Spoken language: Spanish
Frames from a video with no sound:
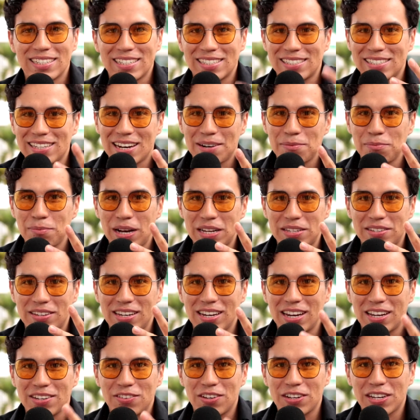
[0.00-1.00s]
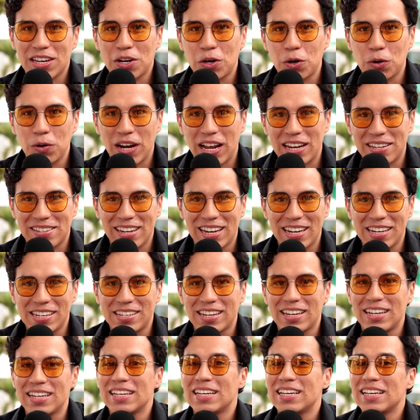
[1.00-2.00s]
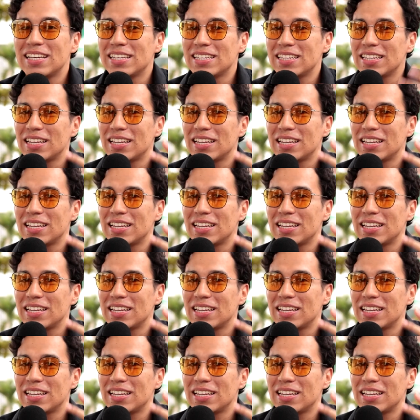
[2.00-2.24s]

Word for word: estar vacilando aquí con la salsa